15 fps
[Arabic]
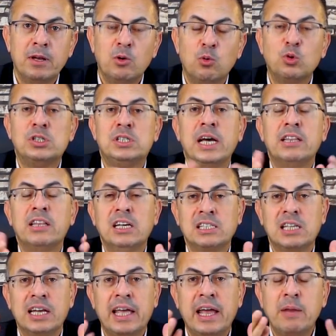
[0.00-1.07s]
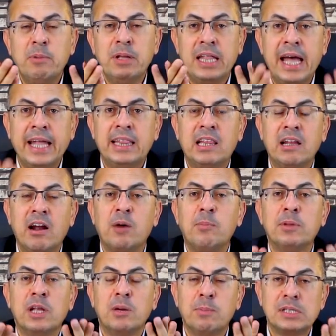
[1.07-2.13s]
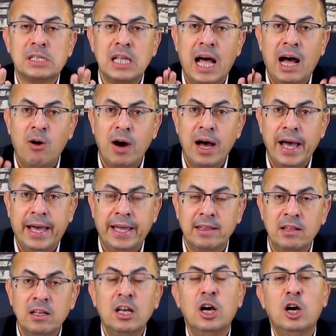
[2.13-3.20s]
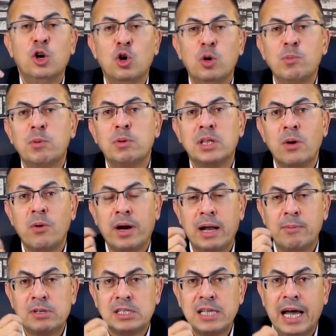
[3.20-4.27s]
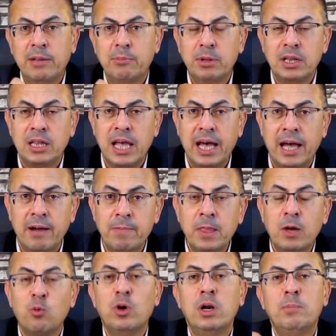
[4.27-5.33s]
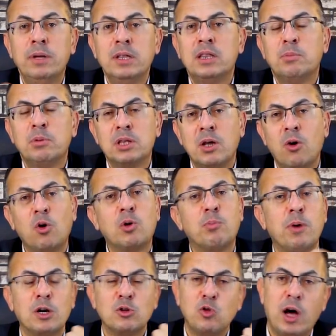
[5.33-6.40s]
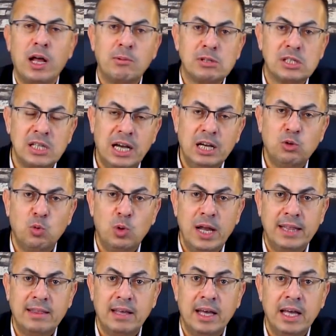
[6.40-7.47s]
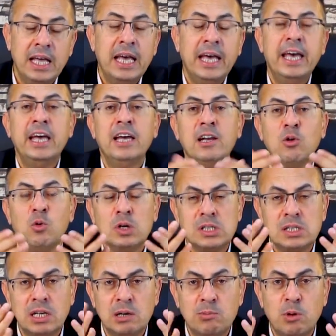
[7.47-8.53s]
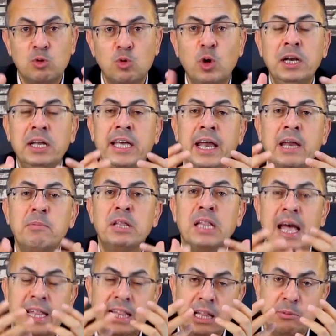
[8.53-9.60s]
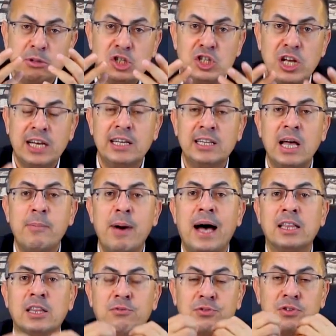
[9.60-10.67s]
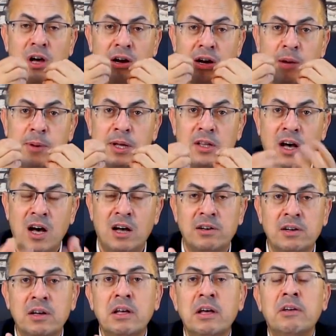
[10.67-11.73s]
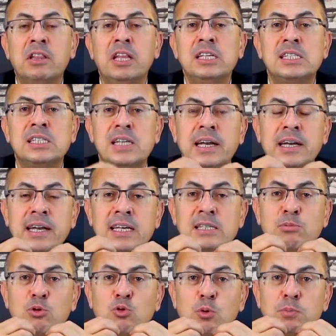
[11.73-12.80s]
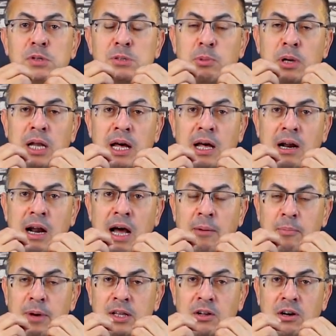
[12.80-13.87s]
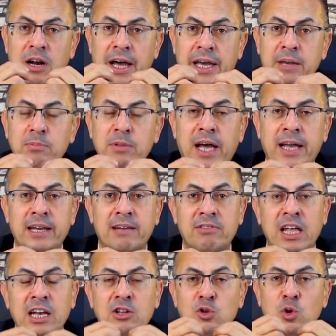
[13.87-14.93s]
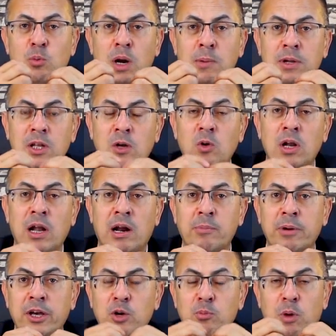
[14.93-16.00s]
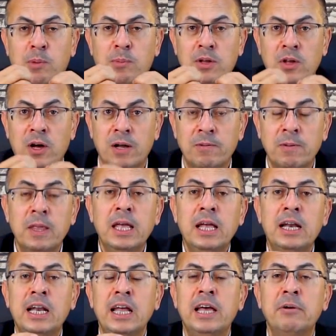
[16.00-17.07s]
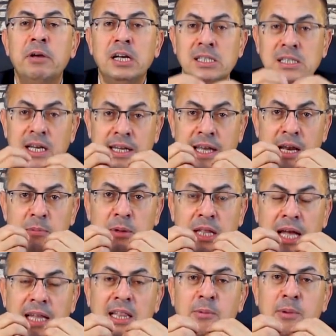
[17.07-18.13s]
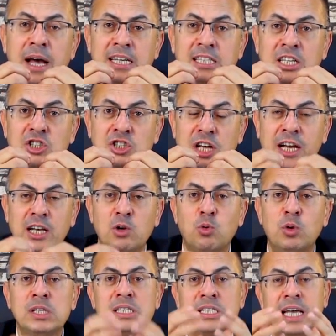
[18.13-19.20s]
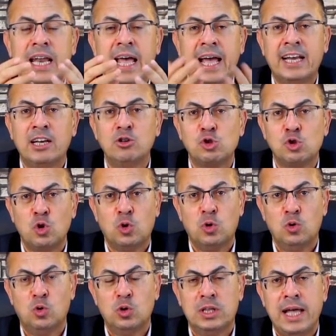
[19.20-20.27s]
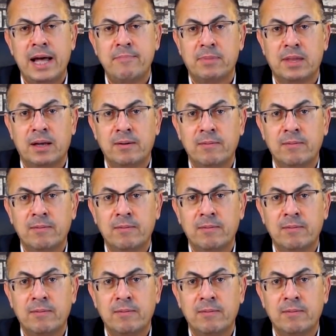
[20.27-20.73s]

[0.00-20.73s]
وازاي تحصل جريمه قتل رغم ان المصلحه واحد الام بتدور على مصلحه بنتها والبنت بتدور برضه على مصلحه ولادها ايه اللي وصل الموضوع لجريمه قتل بالشكل ده بعد فطار رمضان لسه الناس بتقول بسم الله الرحمن الرحيم ده احنا تالت يوم رمضان ولا رابع يوم رمضان ليه يحصل جريمه قتل بهذا الشكل ولسه الاكل سخن قدامنا